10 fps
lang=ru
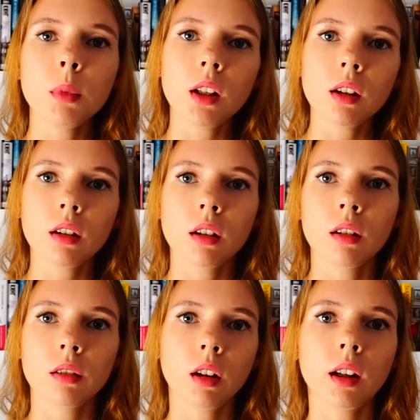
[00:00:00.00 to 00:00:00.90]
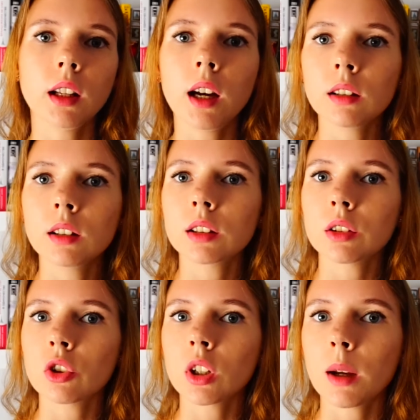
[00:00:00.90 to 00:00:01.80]
Америка, Канада,
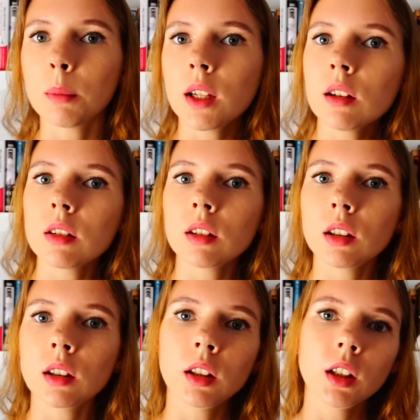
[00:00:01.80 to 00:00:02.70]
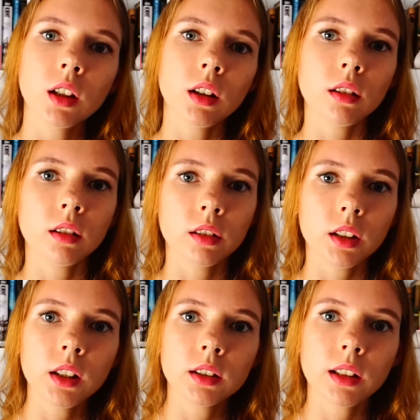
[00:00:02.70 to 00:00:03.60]
США, Мексика,
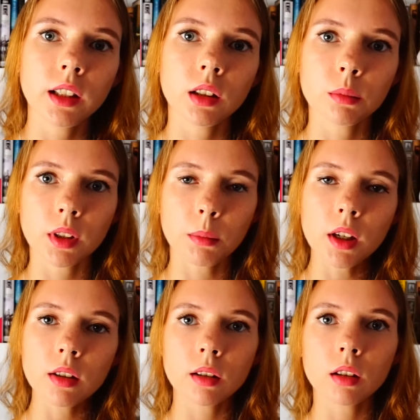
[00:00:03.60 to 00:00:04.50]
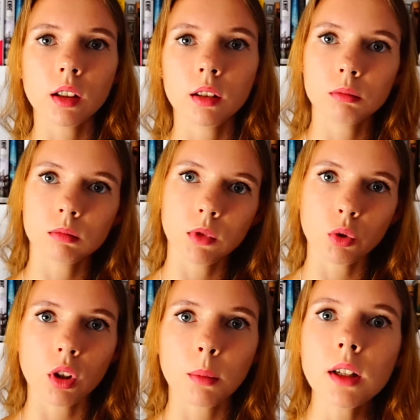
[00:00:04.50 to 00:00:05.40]
и следом за Мексикой,
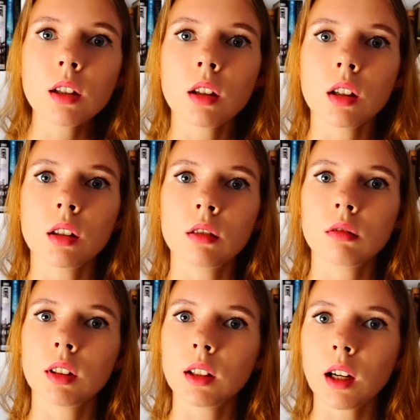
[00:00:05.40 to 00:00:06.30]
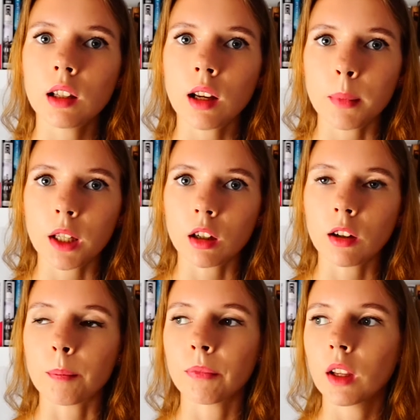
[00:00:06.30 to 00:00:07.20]
Южной Мексики, Центральная
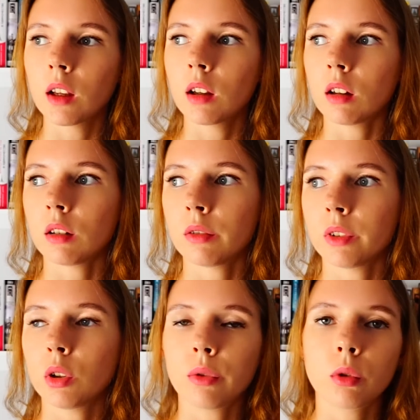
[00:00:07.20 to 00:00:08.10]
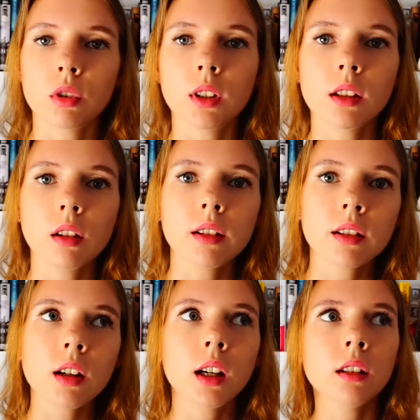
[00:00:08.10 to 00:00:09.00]
Америка. В нее входит несколько
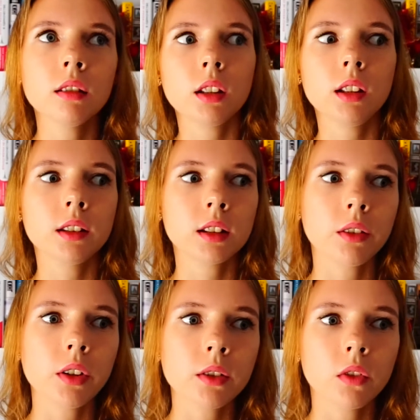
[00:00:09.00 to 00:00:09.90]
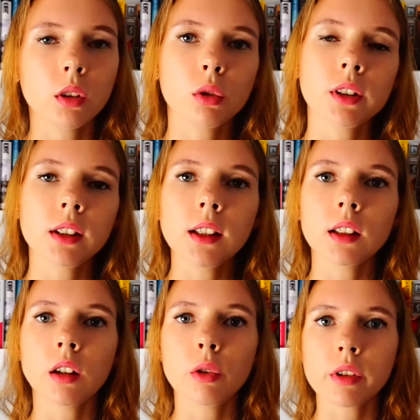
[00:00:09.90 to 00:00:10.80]
стран, и, соответственно, Коста-Рика
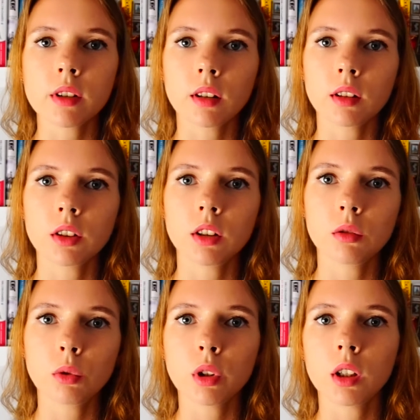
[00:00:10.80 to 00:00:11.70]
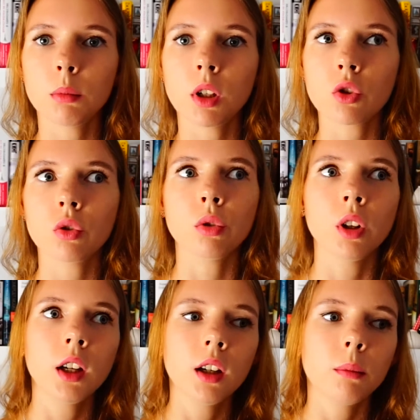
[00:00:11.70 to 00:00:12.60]
находится на территории между
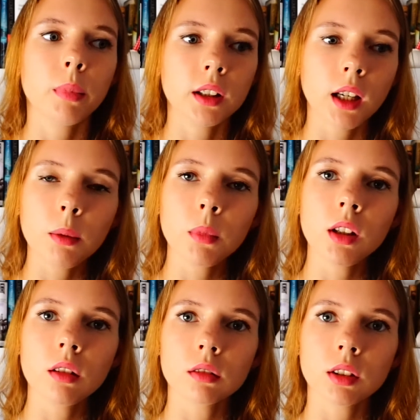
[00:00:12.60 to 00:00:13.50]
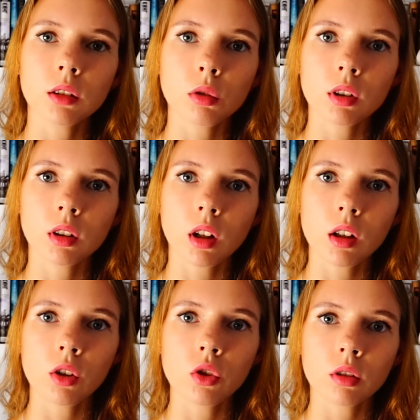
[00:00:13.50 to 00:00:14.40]
Панамой, с которой она
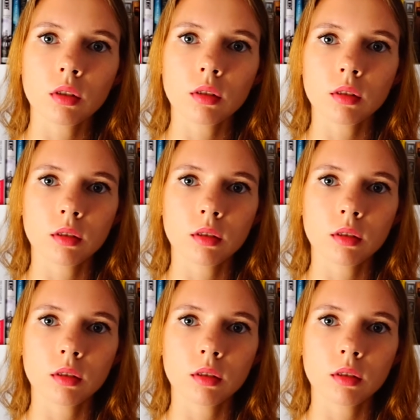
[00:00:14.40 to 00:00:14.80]
граничит